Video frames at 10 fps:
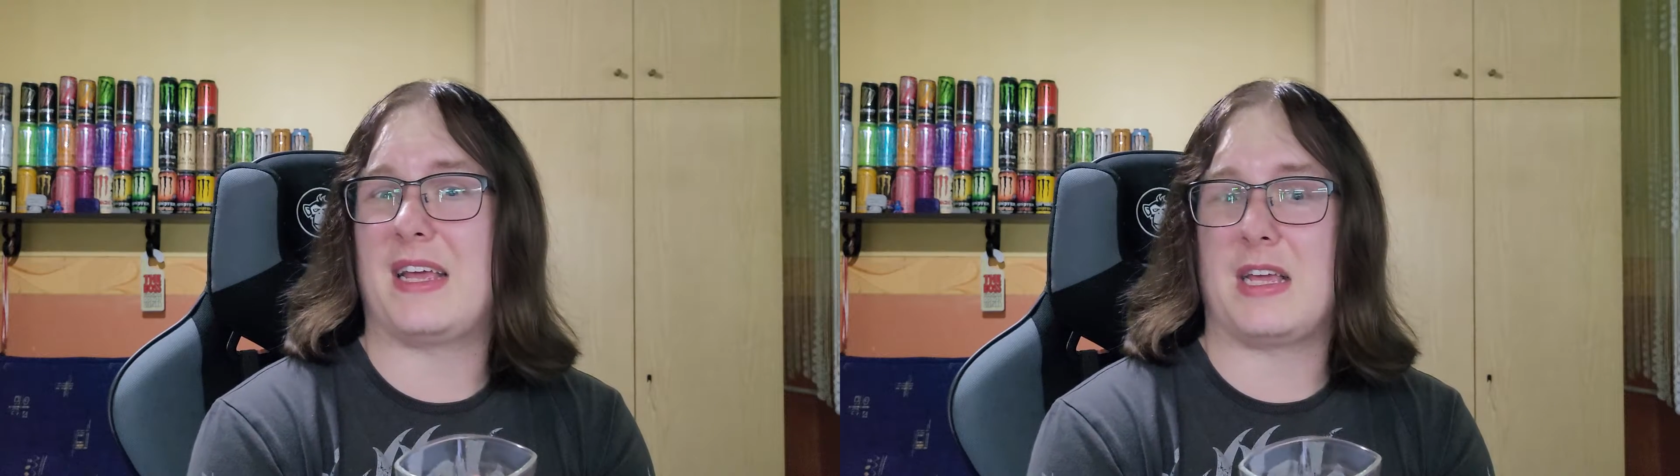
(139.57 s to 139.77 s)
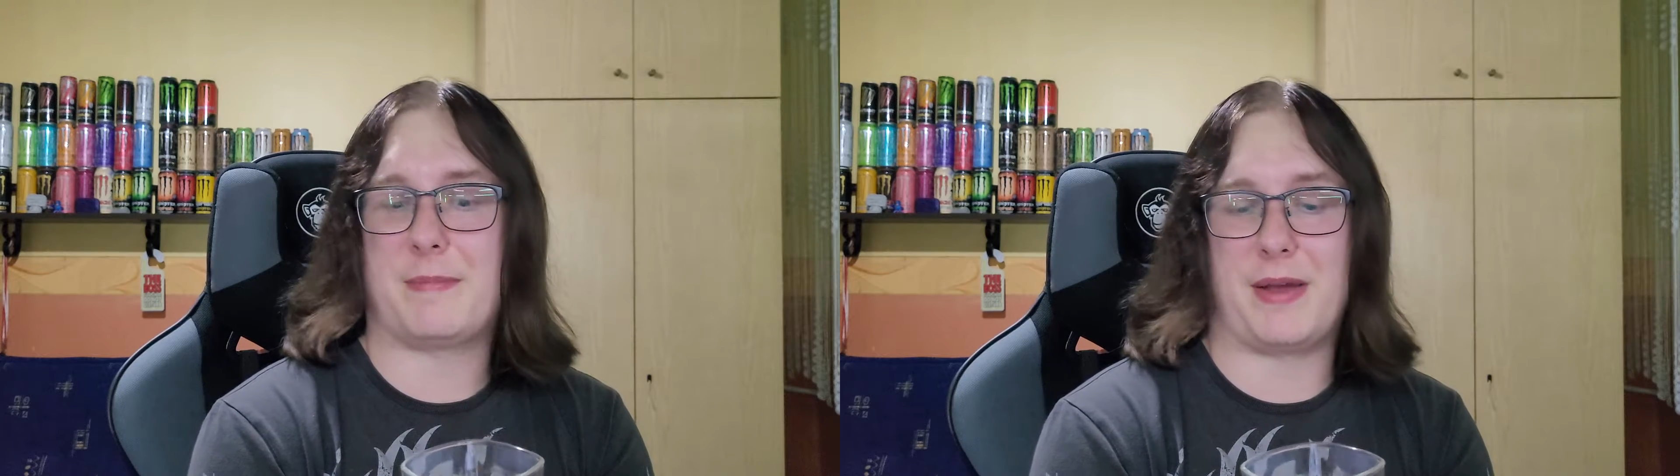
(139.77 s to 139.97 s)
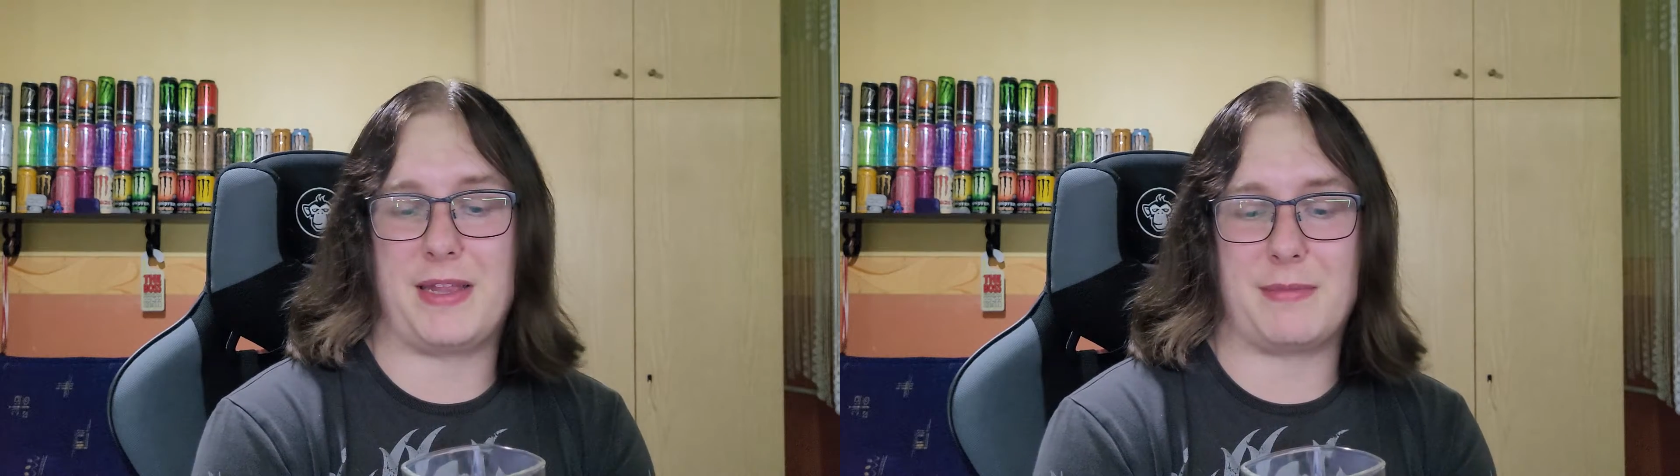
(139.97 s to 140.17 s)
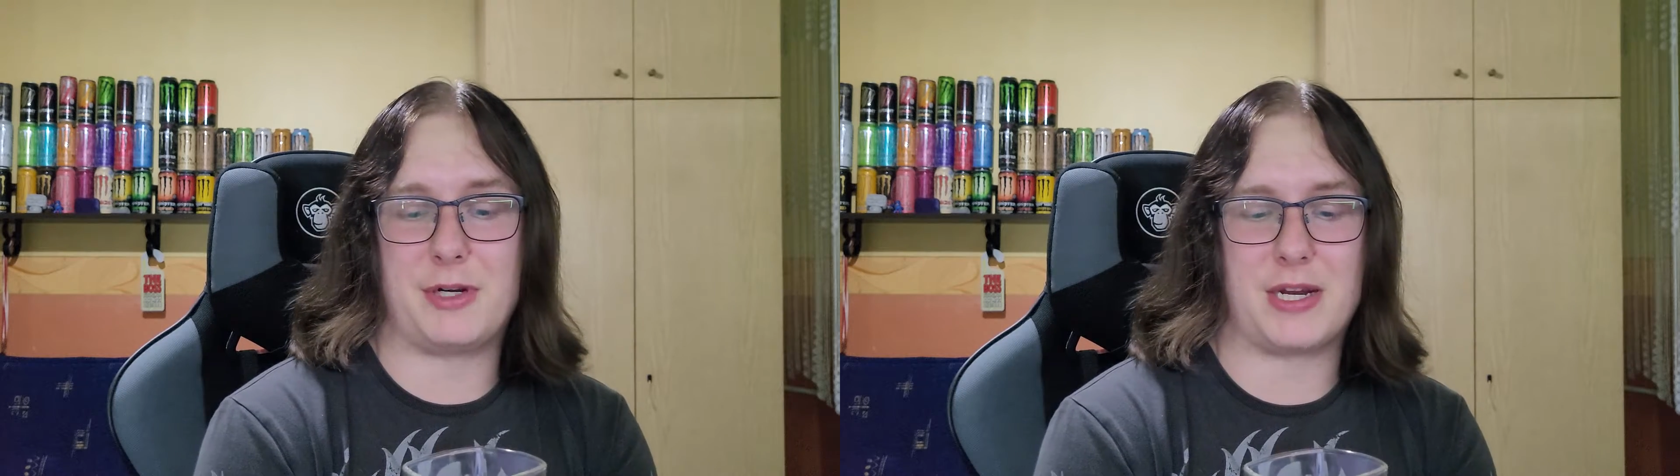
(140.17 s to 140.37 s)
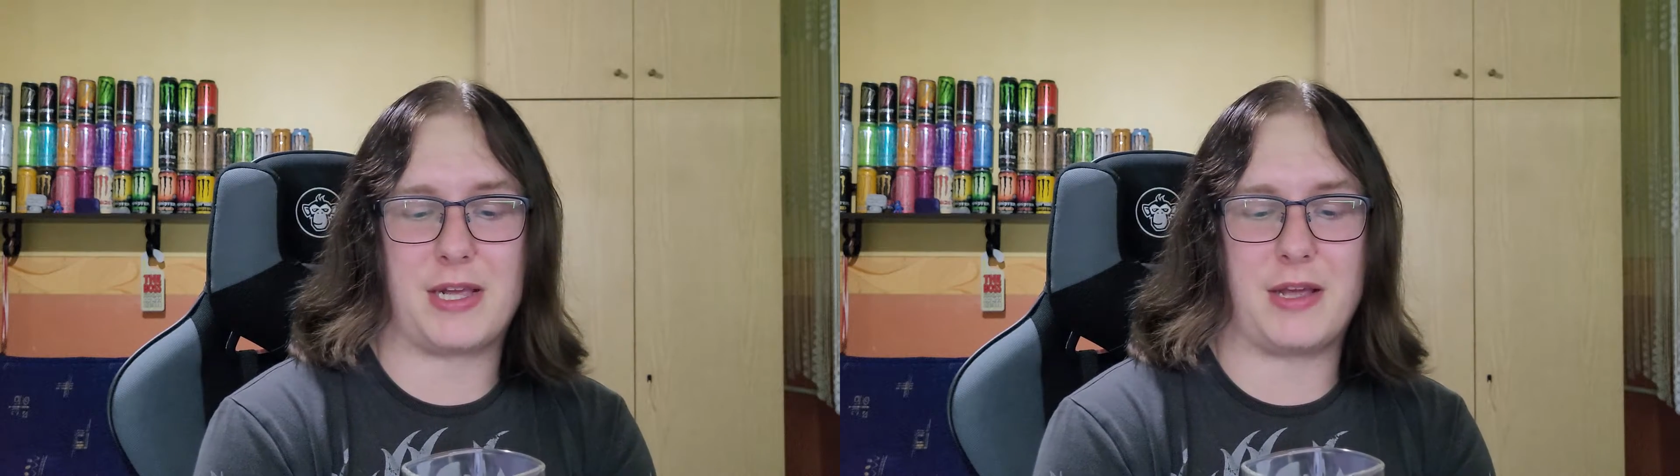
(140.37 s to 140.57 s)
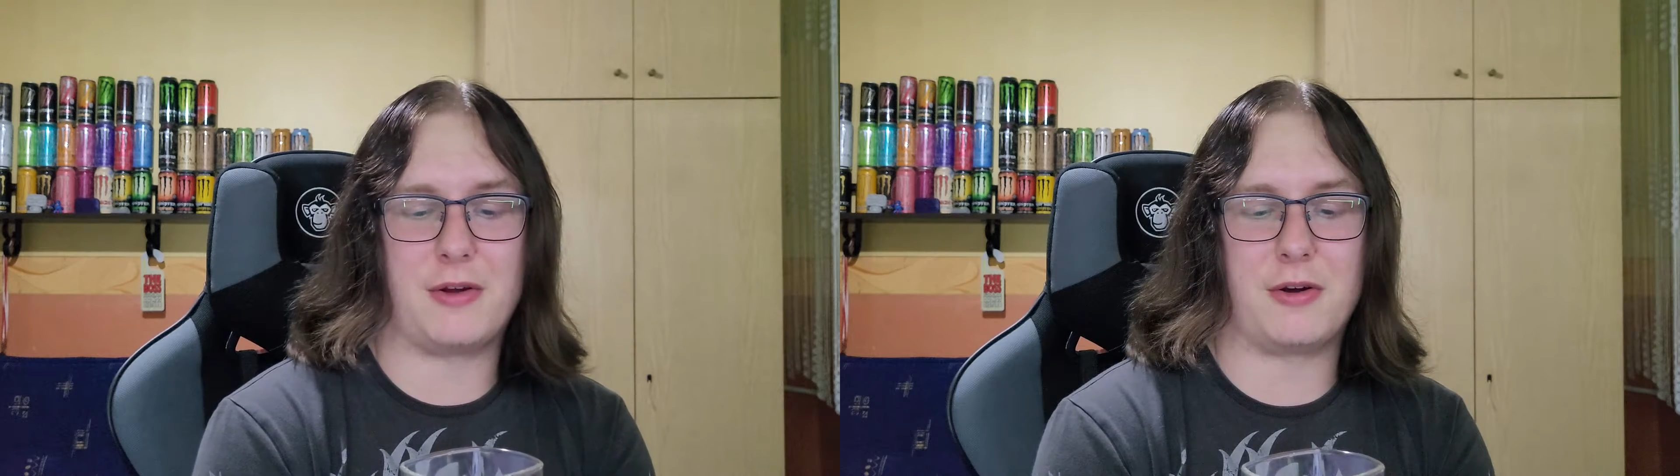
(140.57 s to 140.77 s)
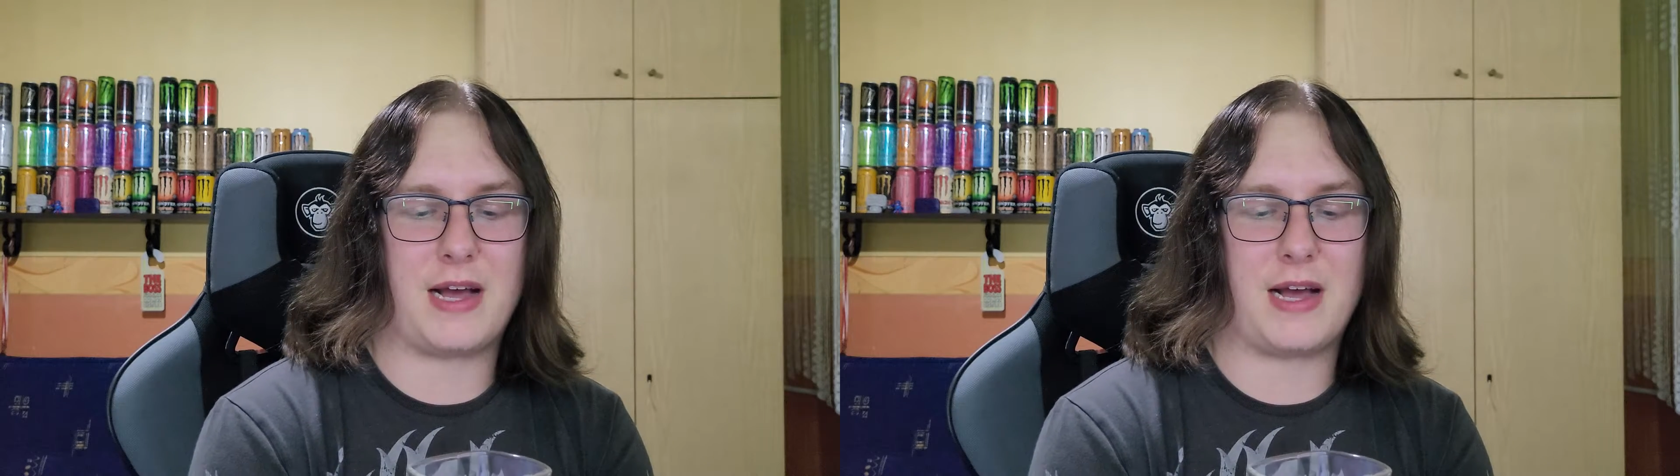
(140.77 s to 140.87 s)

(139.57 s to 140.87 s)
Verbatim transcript: nie pamiętam już jakiego,